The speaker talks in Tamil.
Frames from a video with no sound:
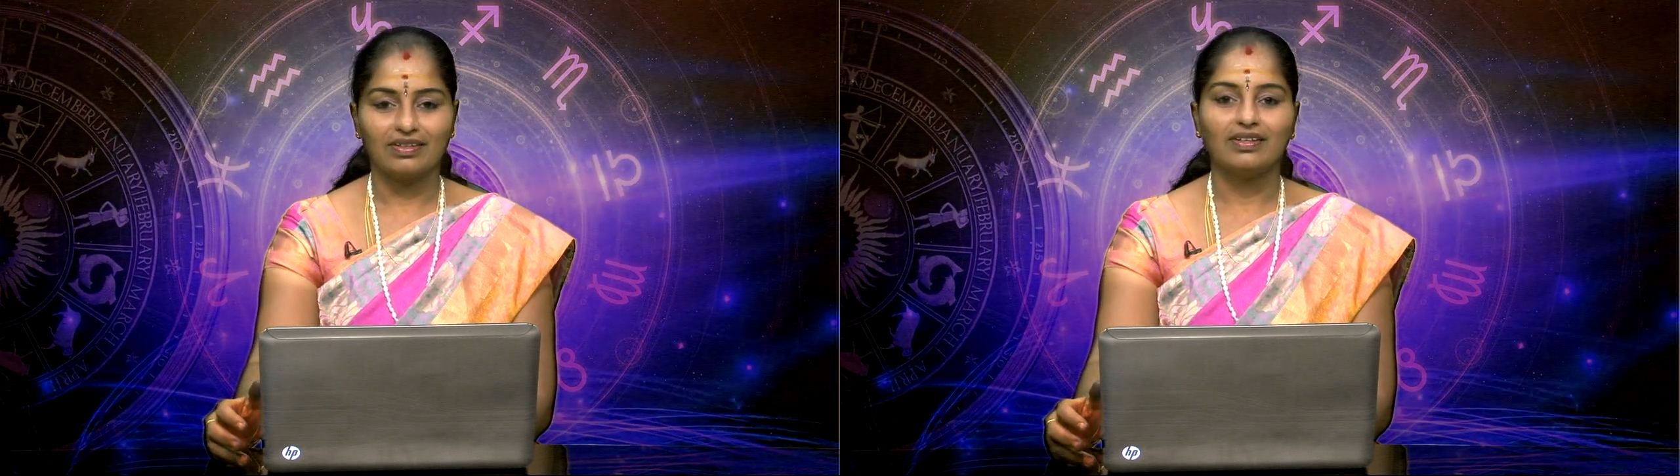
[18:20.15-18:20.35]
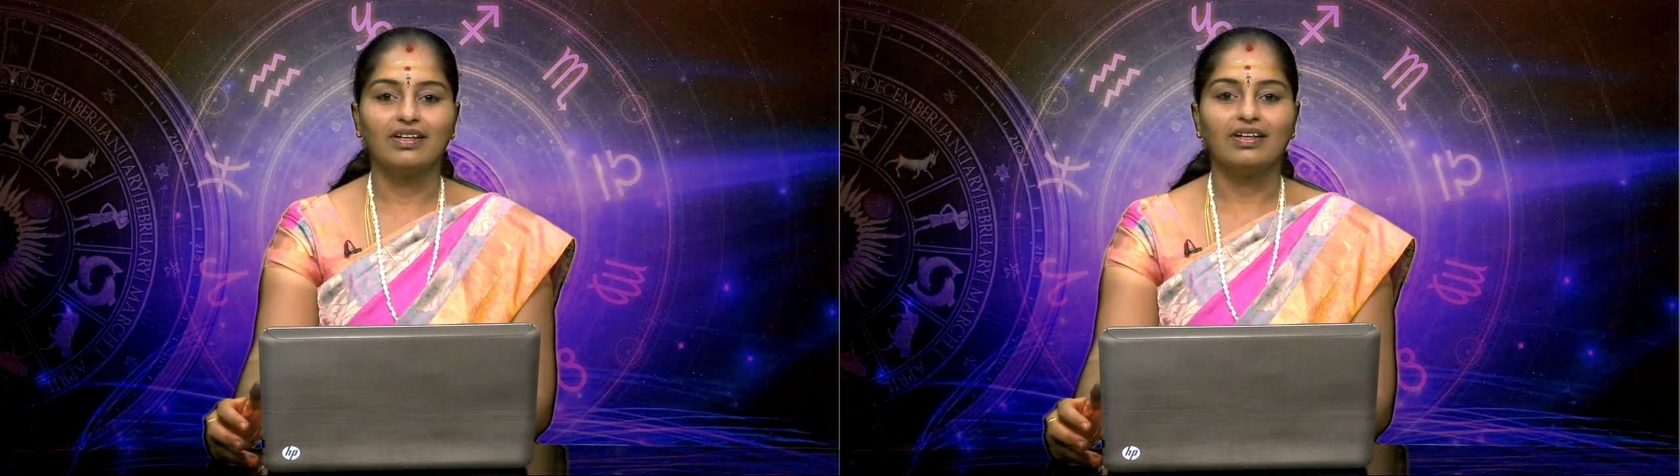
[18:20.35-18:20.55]

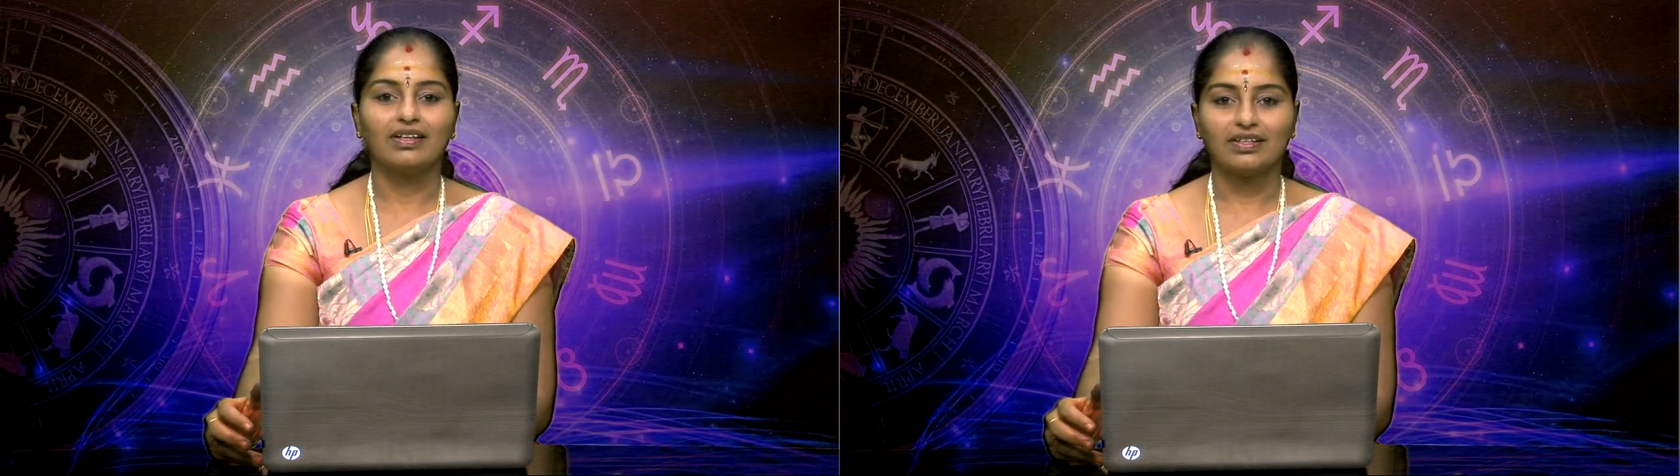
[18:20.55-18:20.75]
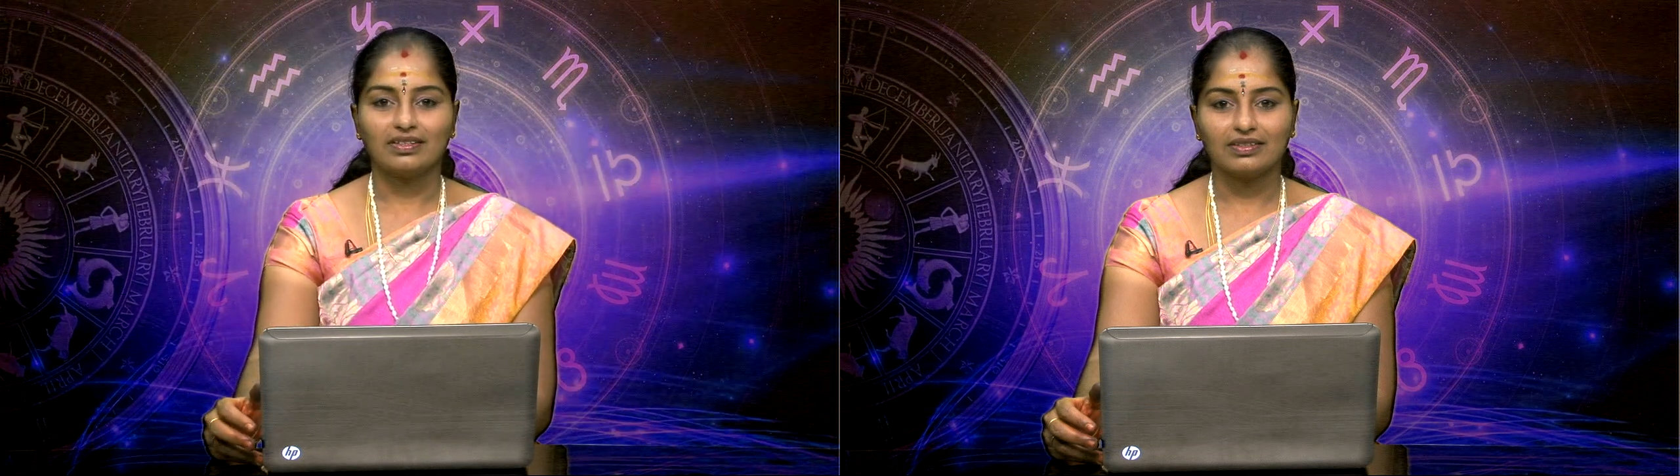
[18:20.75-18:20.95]
அது
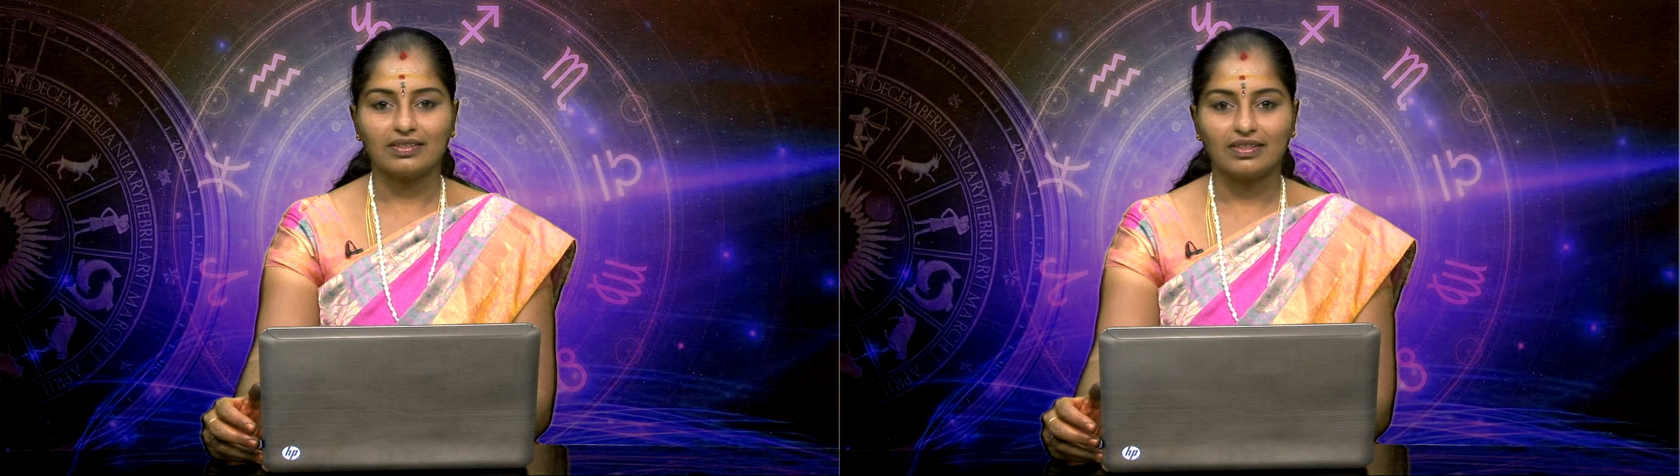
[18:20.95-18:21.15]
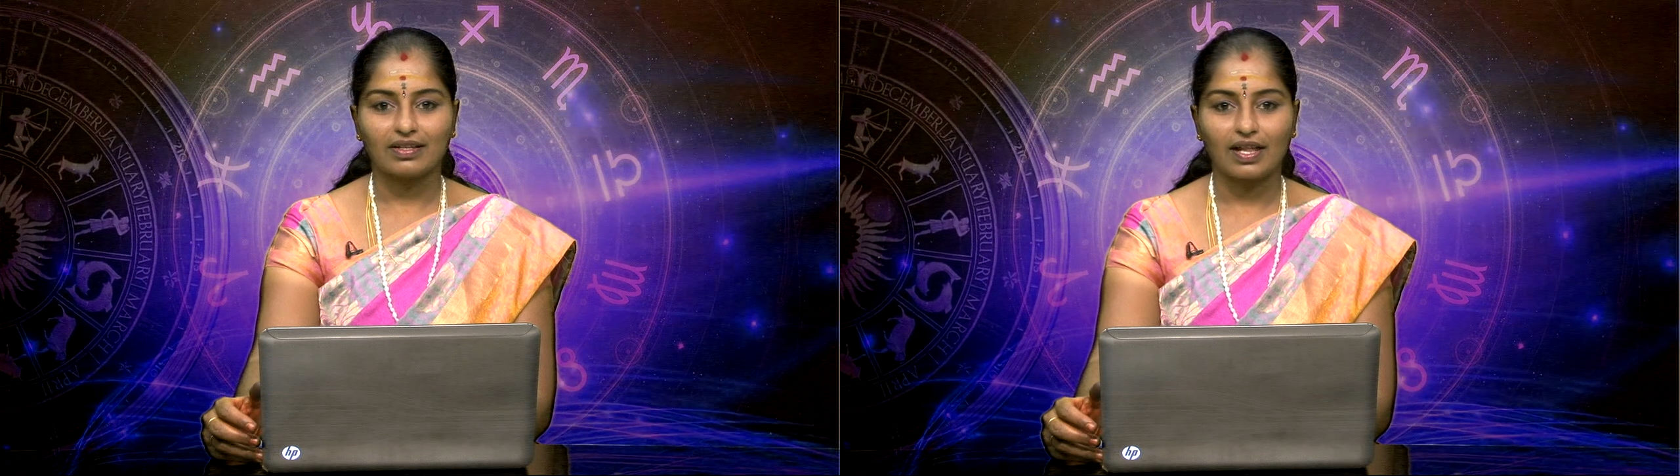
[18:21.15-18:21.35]
ஒவ்வொரு இதா
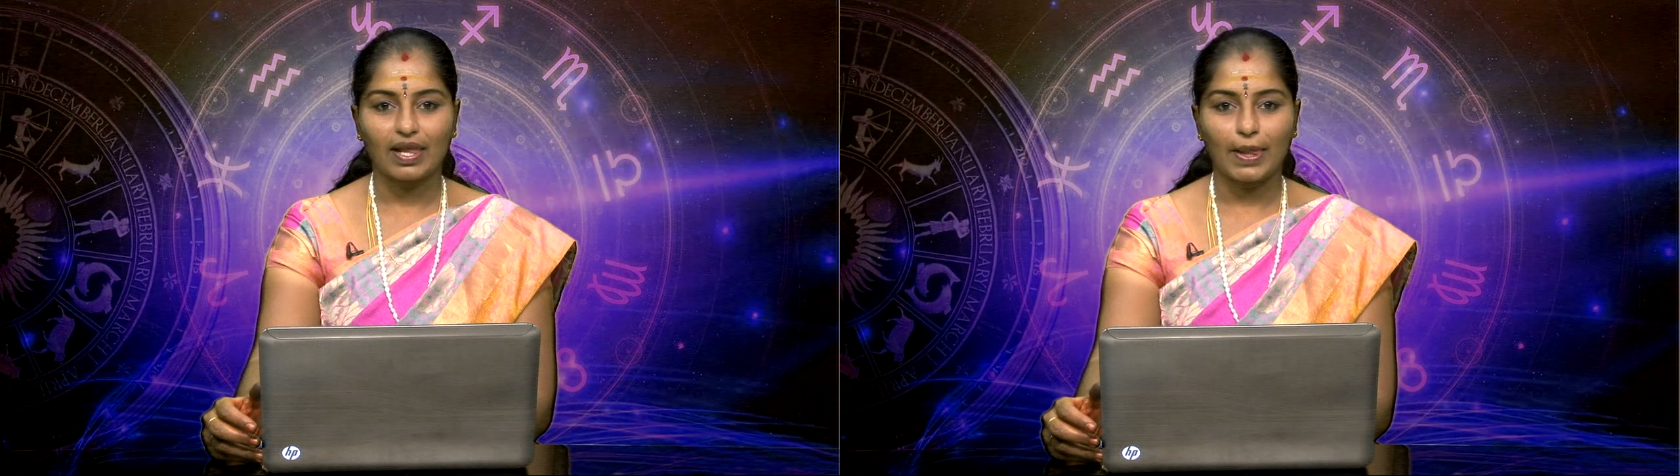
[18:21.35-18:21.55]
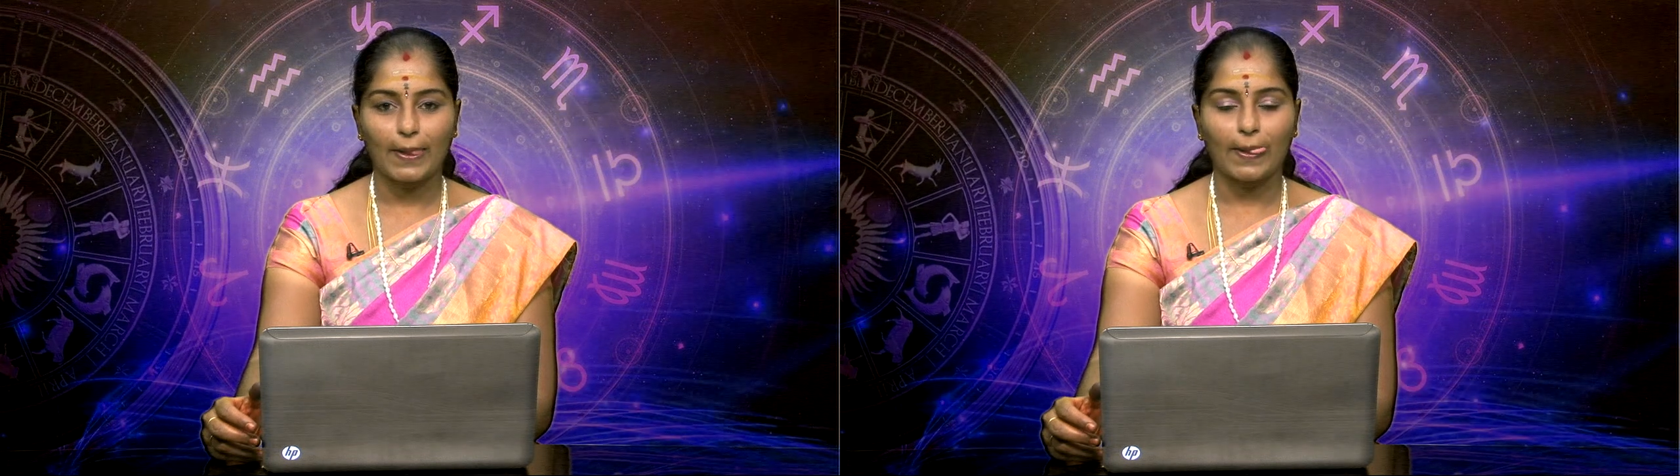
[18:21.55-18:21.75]

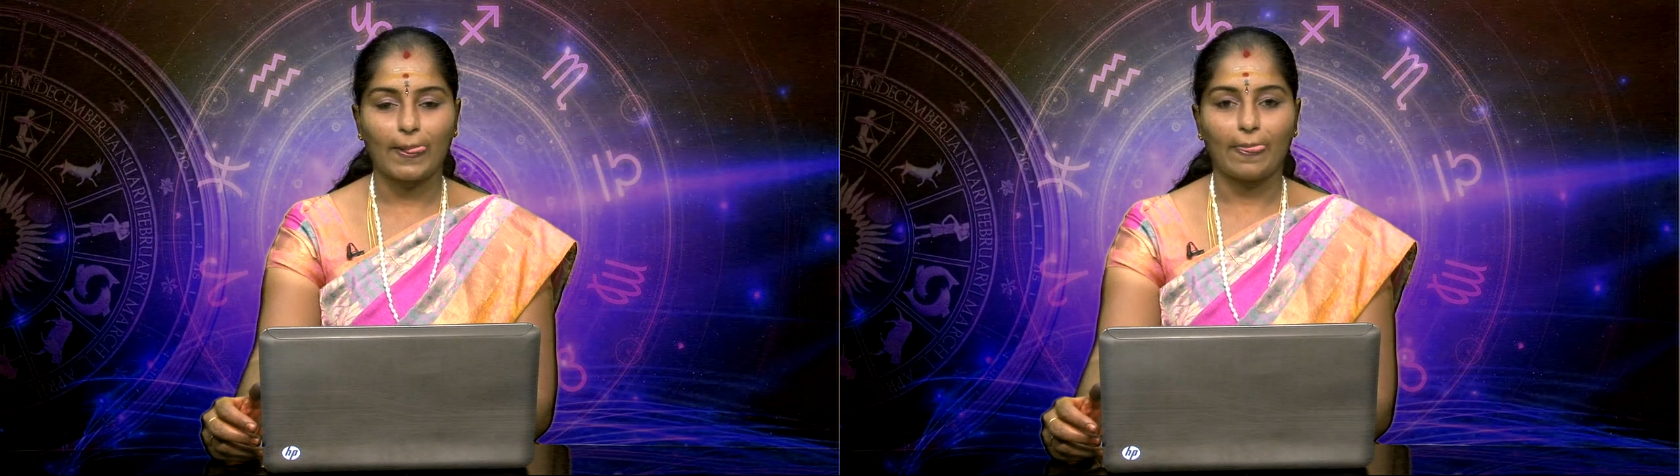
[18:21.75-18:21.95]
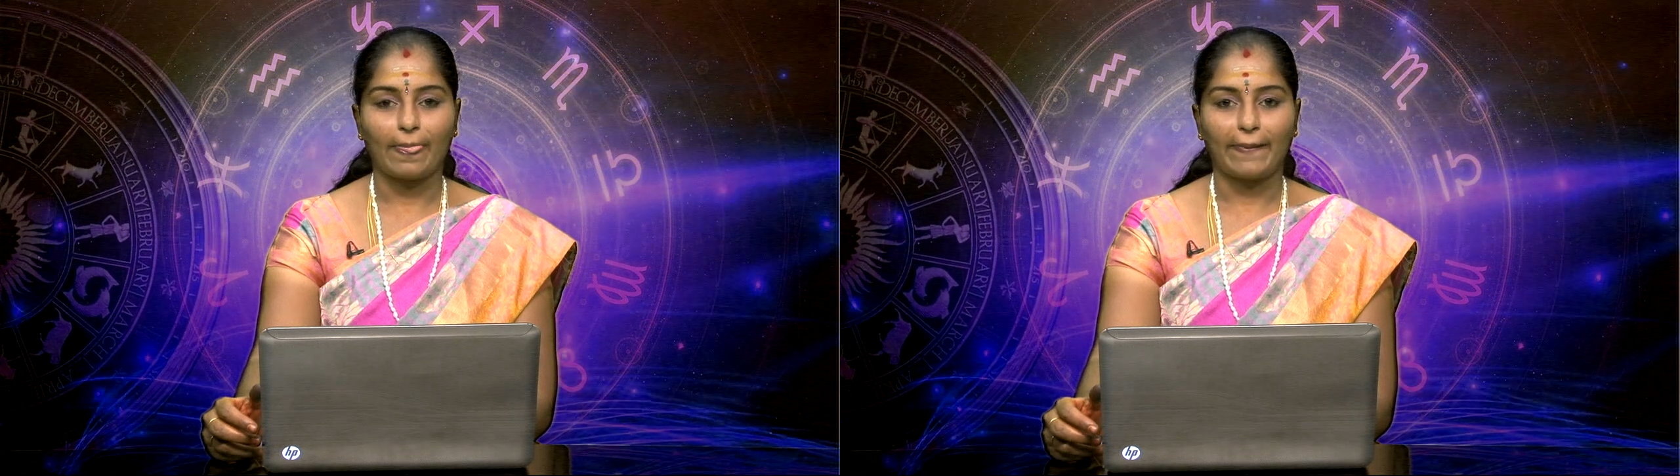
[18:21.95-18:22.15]
தடங்களாவே
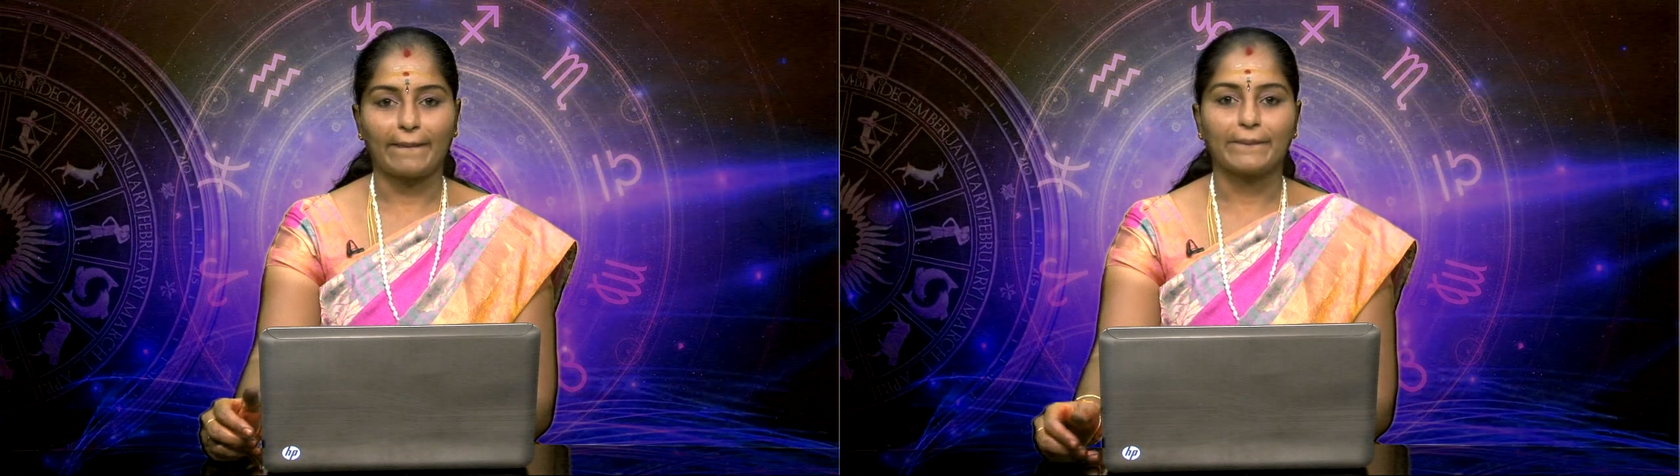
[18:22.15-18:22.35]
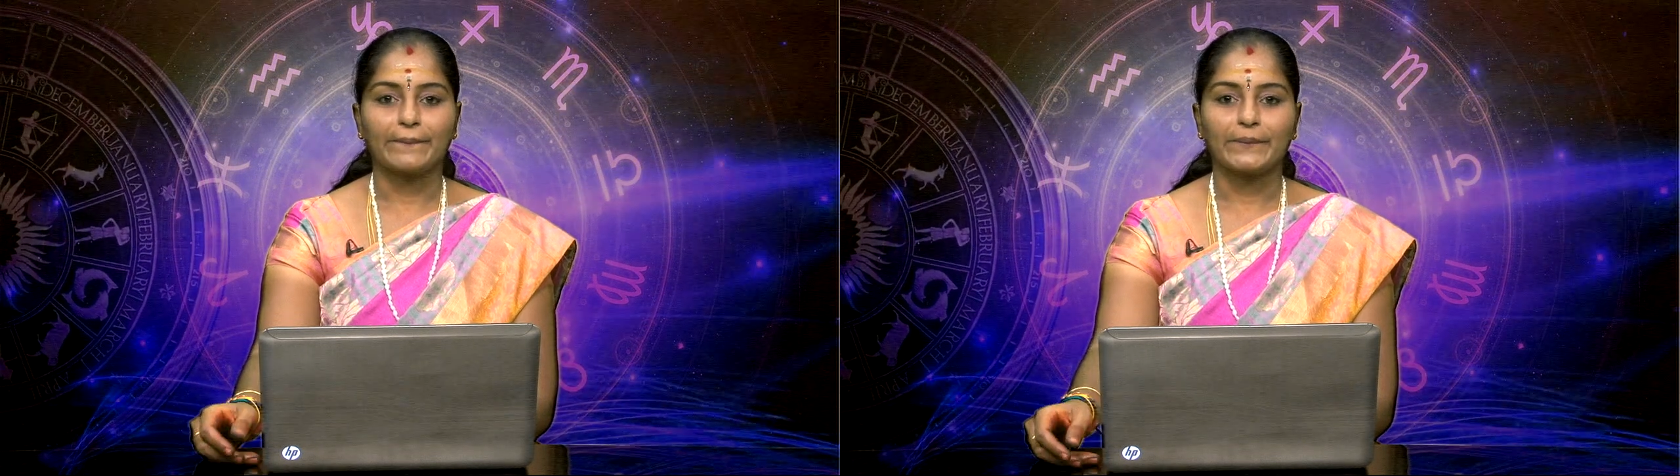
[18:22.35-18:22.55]
ஏற்பட்டு இருக்கு